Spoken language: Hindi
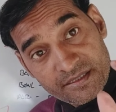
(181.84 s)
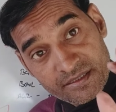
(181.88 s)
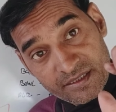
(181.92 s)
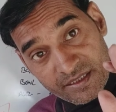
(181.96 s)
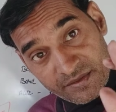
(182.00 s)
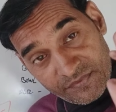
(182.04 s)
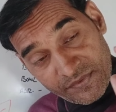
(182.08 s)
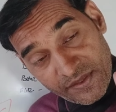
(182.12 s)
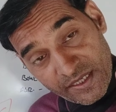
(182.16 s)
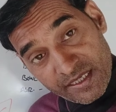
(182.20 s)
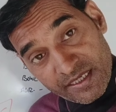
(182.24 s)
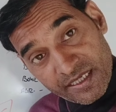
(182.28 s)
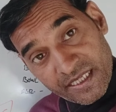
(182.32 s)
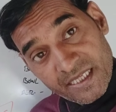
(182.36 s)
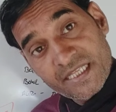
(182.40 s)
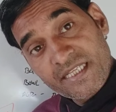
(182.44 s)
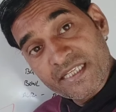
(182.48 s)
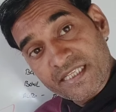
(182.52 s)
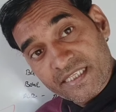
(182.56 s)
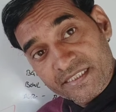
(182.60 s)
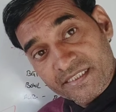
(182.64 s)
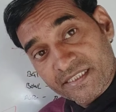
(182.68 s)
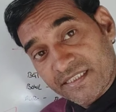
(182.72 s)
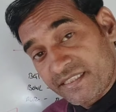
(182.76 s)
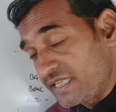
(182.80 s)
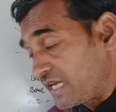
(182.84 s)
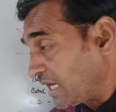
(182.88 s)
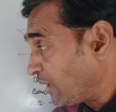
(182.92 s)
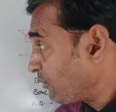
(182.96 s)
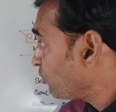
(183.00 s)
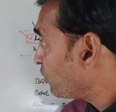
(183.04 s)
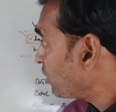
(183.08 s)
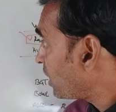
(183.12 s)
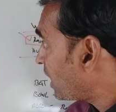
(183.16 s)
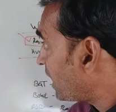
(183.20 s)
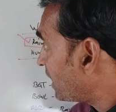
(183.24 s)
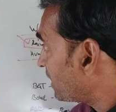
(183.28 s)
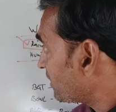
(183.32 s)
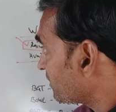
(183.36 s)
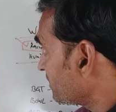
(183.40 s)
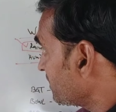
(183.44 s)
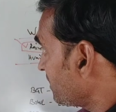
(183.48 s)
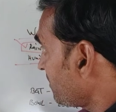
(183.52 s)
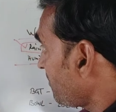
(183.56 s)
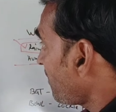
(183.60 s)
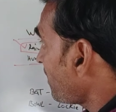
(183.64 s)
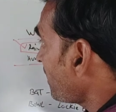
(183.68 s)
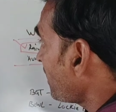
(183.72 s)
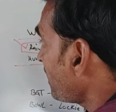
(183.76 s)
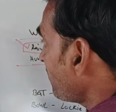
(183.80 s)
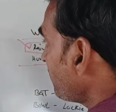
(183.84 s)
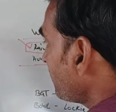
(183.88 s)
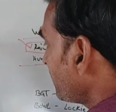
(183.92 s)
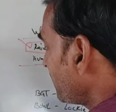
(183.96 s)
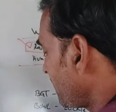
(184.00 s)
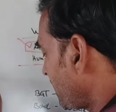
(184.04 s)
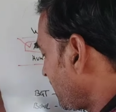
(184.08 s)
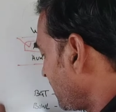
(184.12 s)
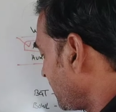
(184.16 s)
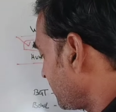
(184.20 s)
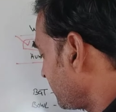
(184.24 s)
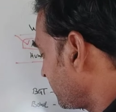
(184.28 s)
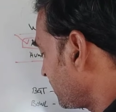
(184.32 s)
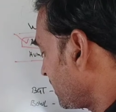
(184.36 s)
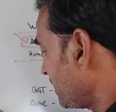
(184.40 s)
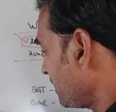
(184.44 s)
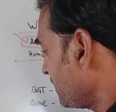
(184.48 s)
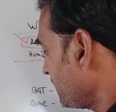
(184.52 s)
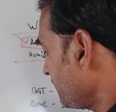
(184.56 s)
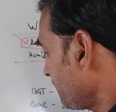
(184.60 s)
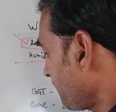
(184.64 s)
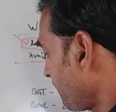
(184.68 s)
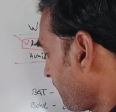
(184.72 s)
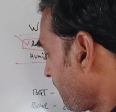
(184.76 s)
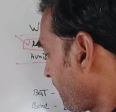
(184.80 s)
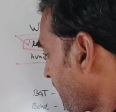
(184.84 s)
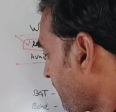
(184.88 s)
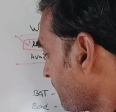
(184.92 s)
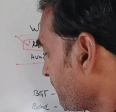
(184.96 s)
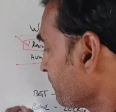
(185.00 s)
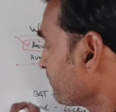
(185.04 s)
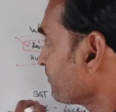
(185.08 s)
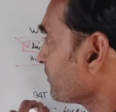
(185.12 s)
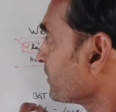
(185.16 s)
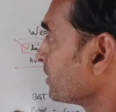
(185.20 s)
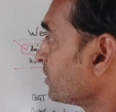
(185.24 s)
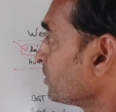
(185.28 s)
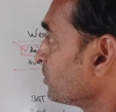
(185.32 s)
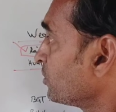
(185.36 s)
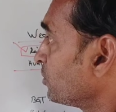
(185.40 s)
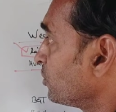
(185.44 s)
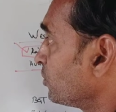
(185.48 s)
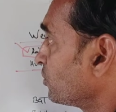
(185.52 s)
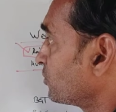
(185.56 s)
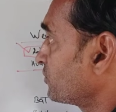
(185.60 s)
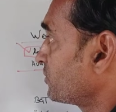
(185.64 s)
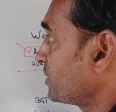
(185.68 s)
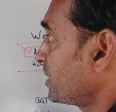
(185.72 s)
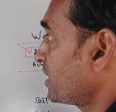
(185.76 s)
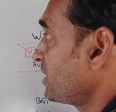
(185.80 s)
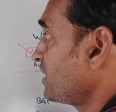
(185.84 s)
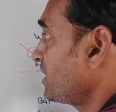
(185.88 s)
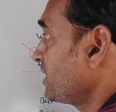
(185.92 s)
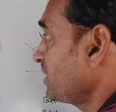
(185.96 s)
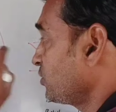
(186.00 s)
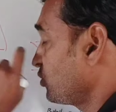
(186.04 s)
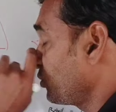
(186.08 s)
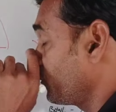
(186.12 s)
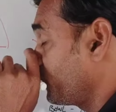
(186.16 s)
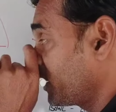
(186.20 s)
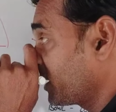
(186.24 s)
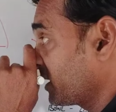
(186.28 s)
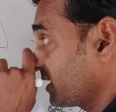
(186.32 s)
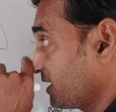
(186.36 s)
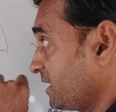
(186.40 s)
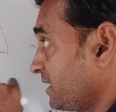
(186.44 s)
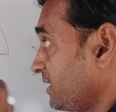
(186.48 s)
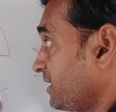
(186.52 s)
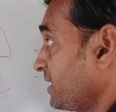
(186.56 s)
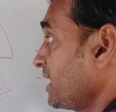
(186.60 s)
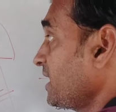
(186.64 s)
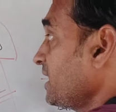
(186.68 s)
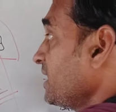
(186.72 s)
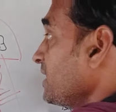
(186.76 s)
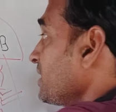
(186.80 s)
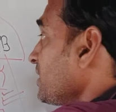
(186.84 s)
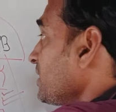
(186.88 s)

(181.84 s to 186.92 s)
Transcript: डिफेंड नहीं करने दिया वो आरसीबी ने बनाया था और चेन्नई सुपर किंग ने